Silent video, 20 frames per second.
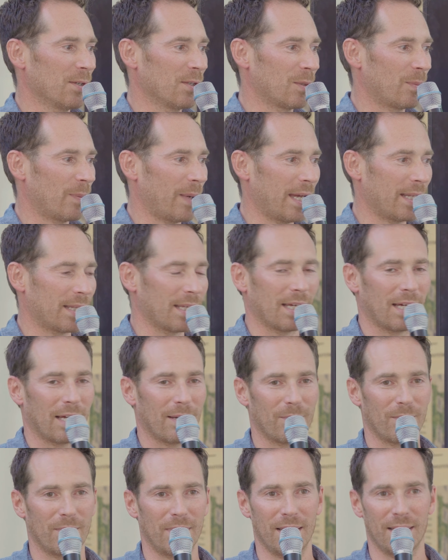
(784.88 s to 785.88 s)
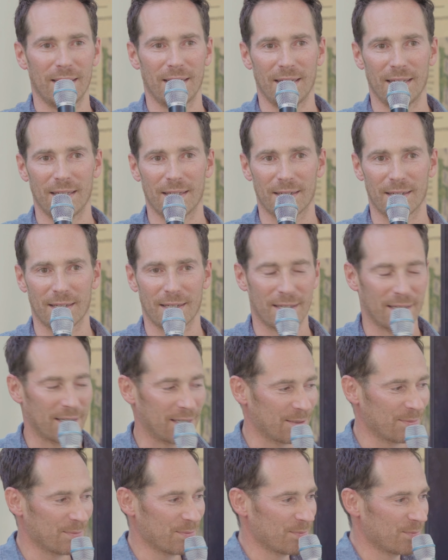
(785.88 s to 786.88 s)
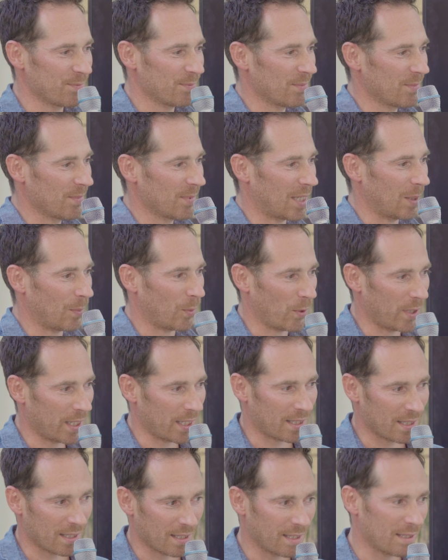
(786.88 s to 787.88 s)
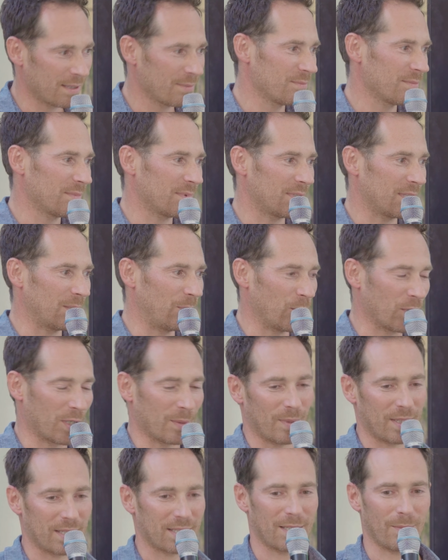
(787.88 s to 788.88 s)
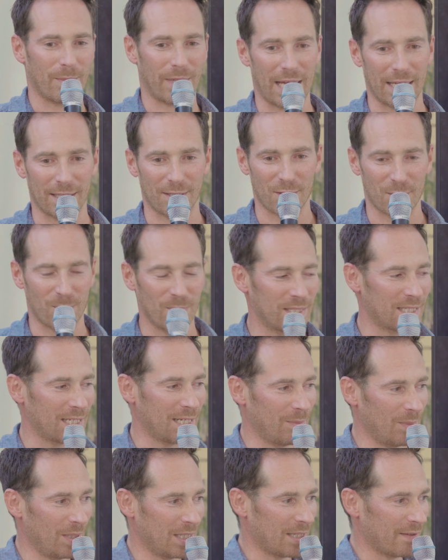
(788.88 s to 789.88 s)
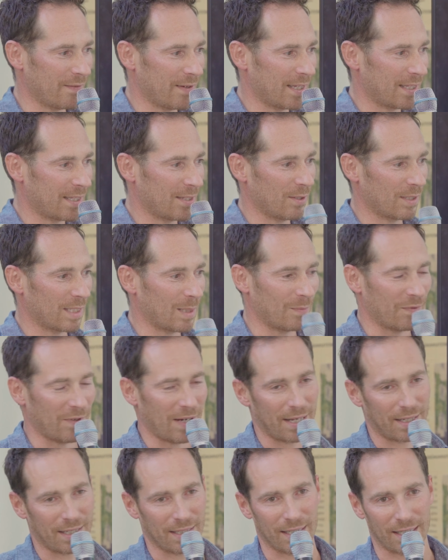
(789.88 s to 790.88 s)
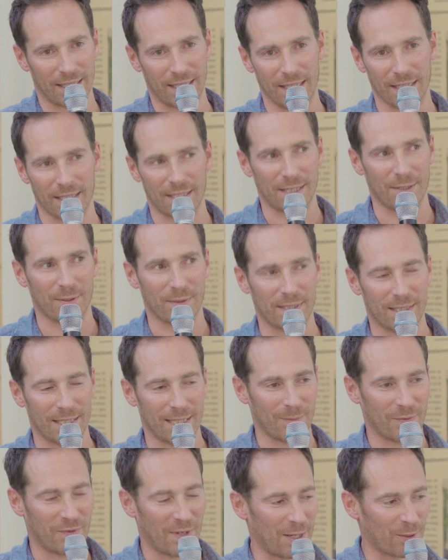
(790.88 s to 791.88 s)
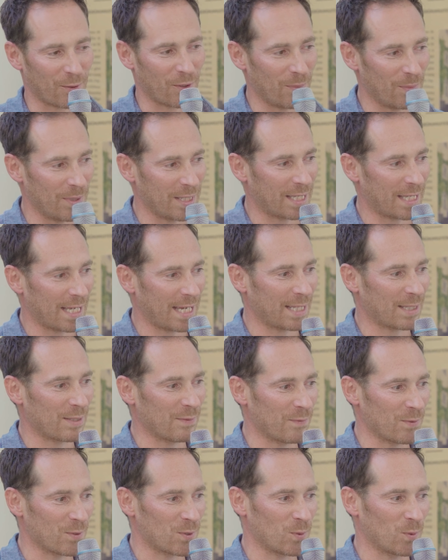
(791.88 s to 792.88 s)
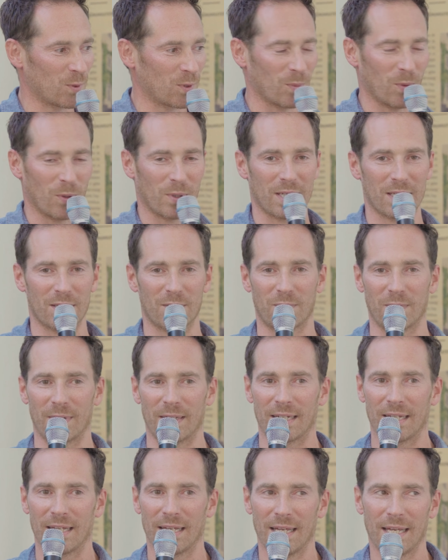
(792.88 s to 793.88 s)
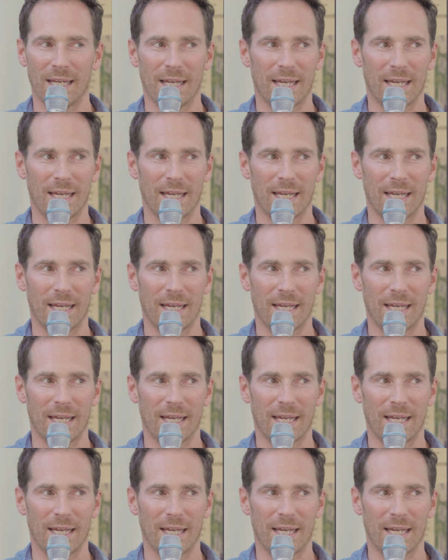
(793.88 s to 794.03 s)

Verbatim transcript: Und beide haben in ihren Gebäuden, der Bürgermeister im Rathaus mit seinen Mitarbeitern und der Pfarrer in der Kirche und in den Pfarrräumlichkeiten versucht, möglichst viel